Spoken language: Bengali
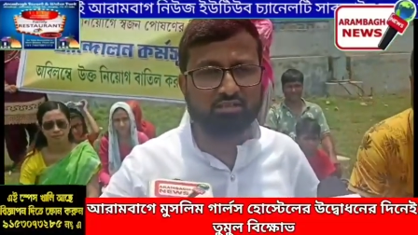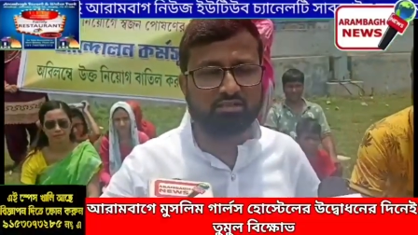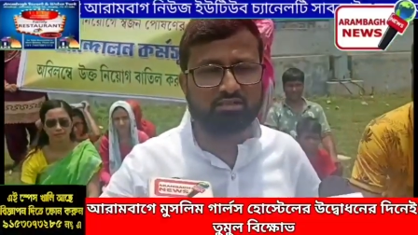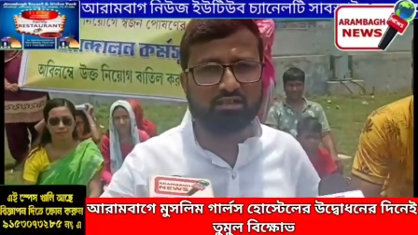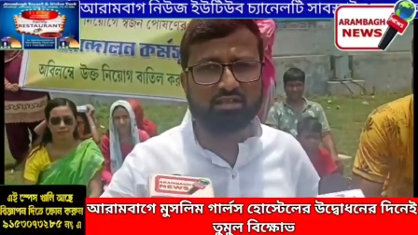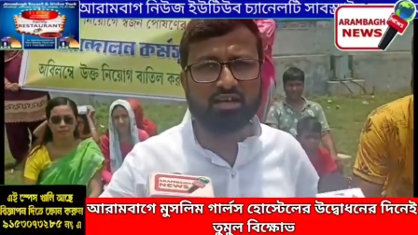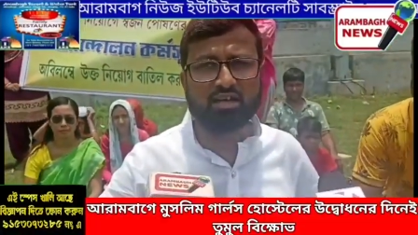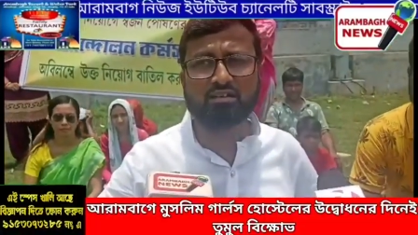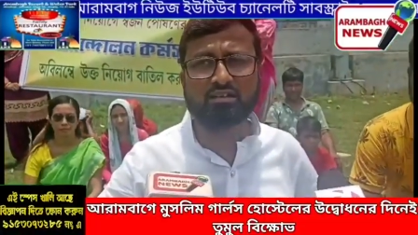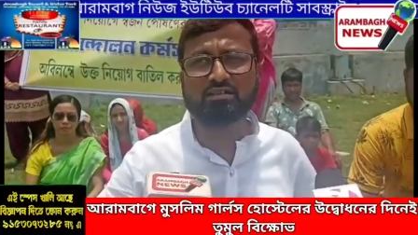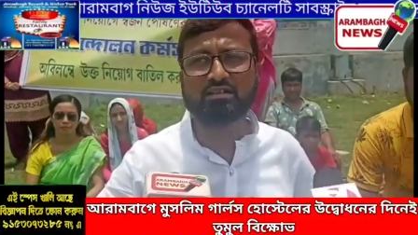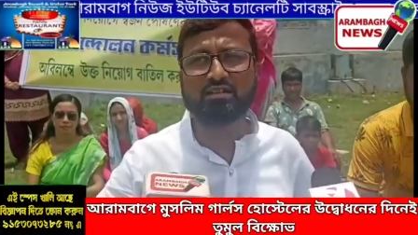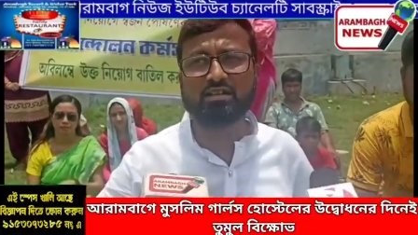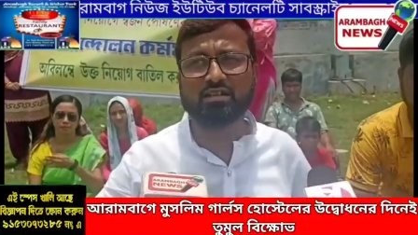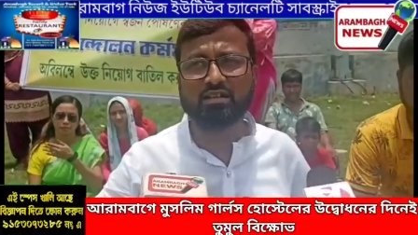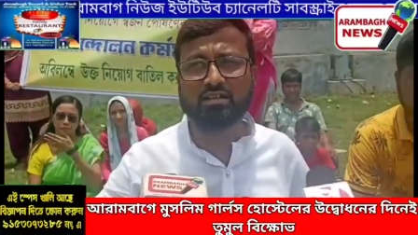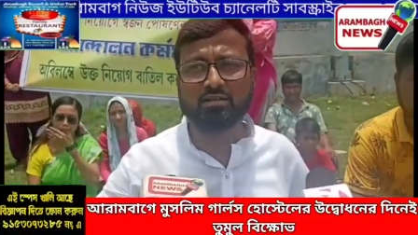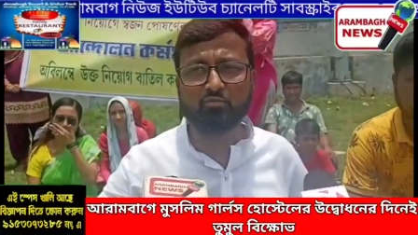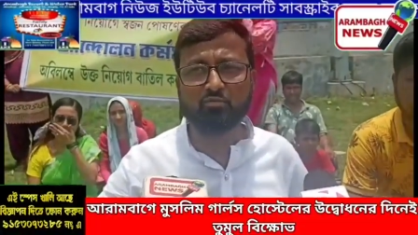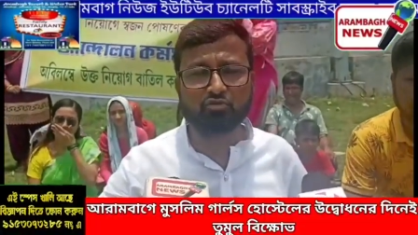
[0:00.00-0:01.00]
যে আজকে
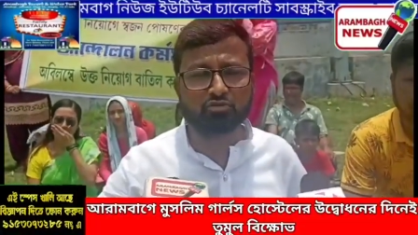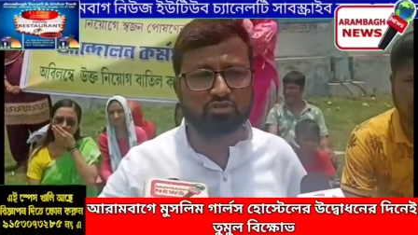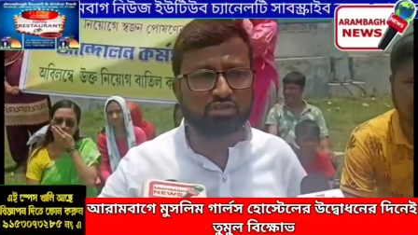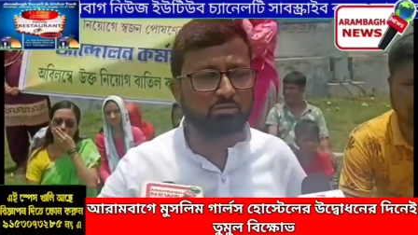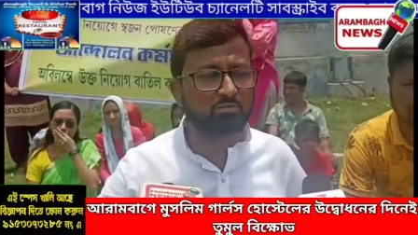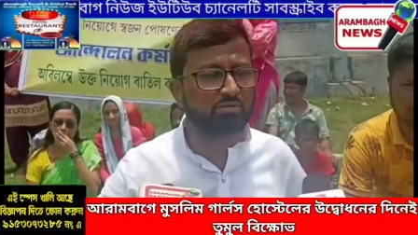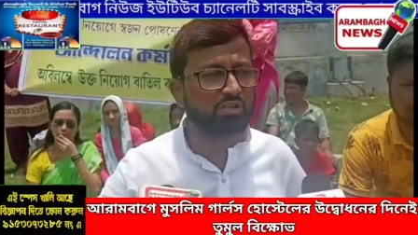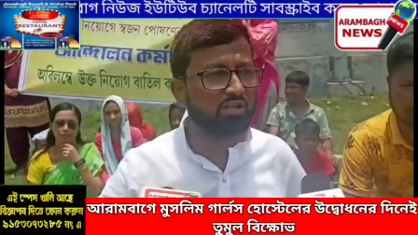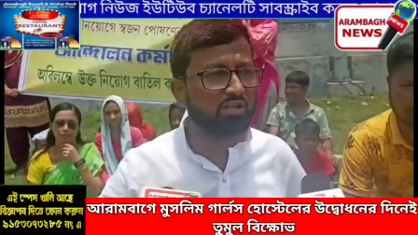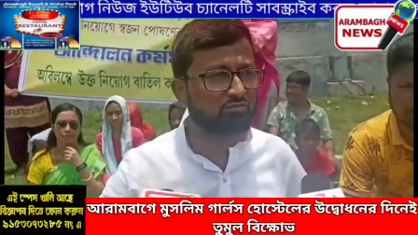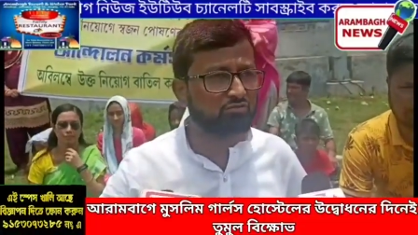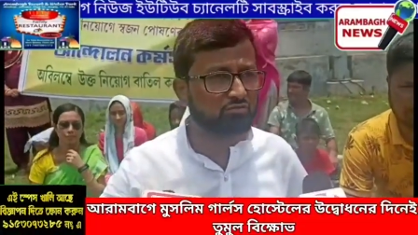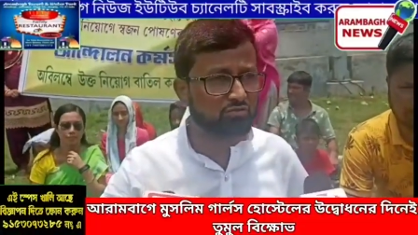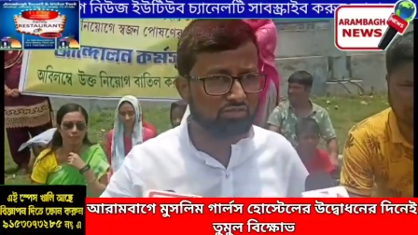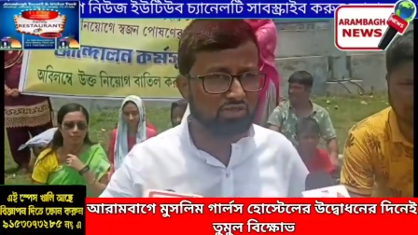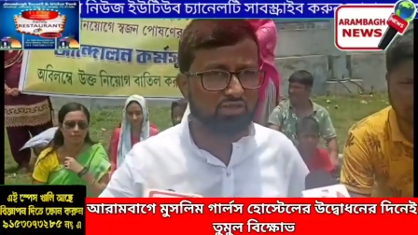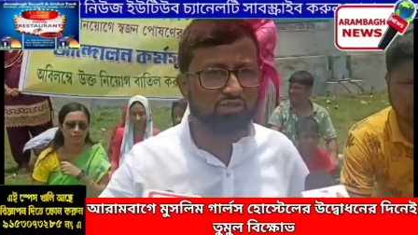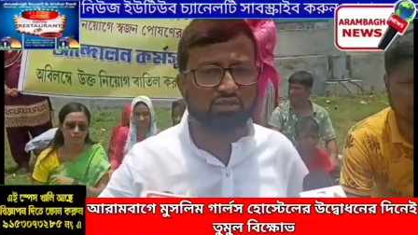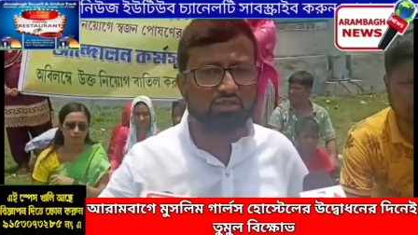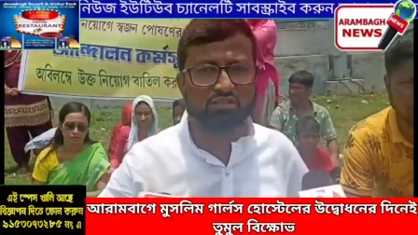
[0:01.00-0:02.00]
এই মুসলিম গার্লস
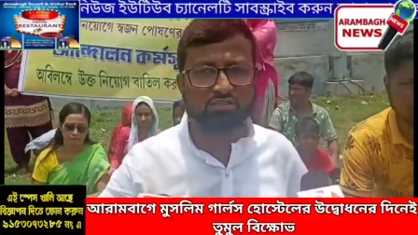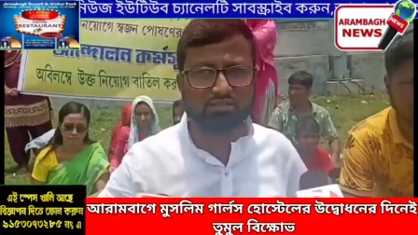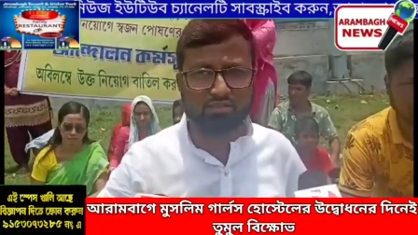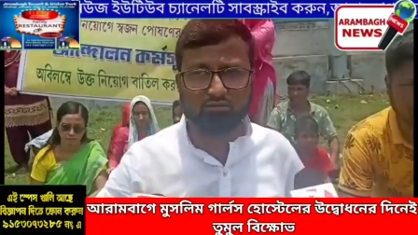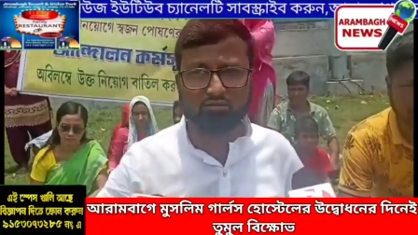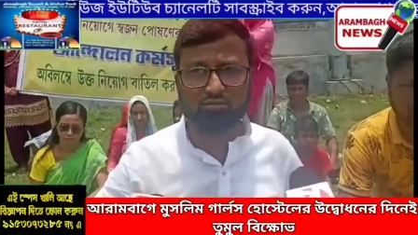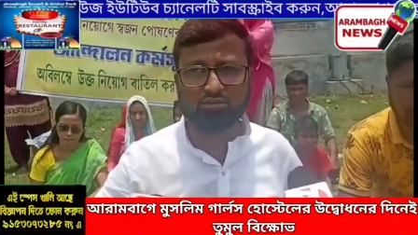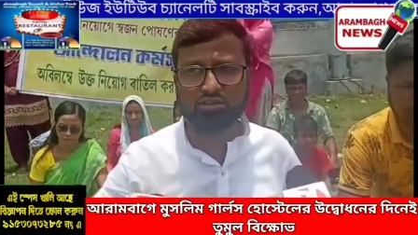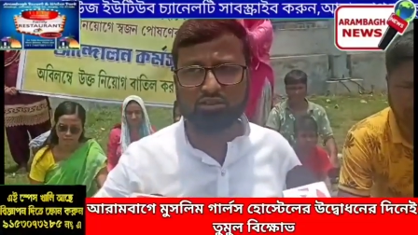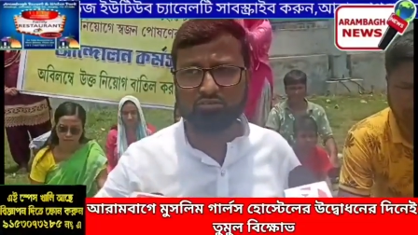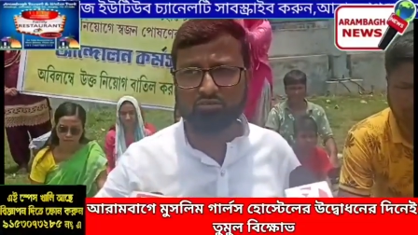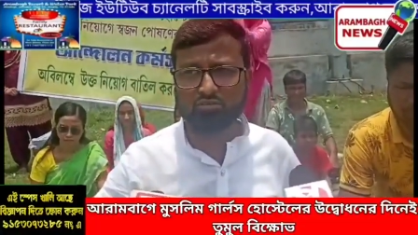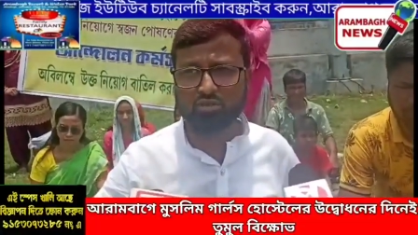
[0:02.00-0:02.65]
হোস্টেলটা দীর্ঘদিন